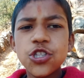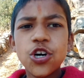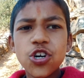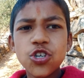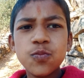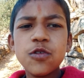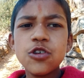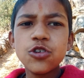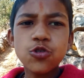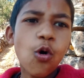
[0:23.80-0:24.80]
दस
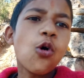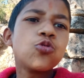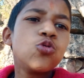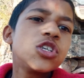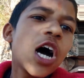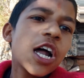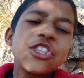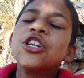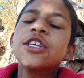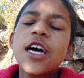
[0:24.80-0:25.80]
बीस सौ दो हज़ार
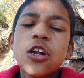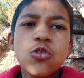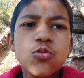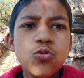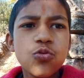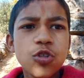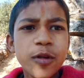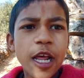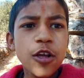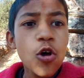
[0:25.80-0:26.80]
तीन हज़ार कदू घुगुत
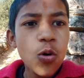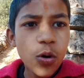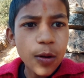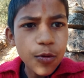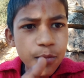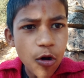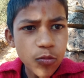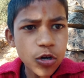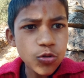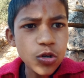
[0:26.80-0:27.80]
बनाई और आप मामा
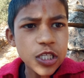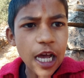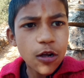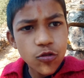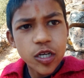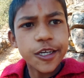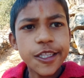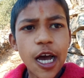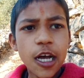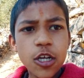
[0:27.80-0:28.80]
कदू गछाला उला लिख
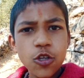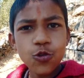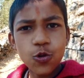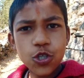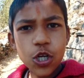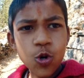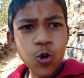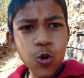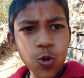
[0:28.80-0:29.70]
दिया तो चलो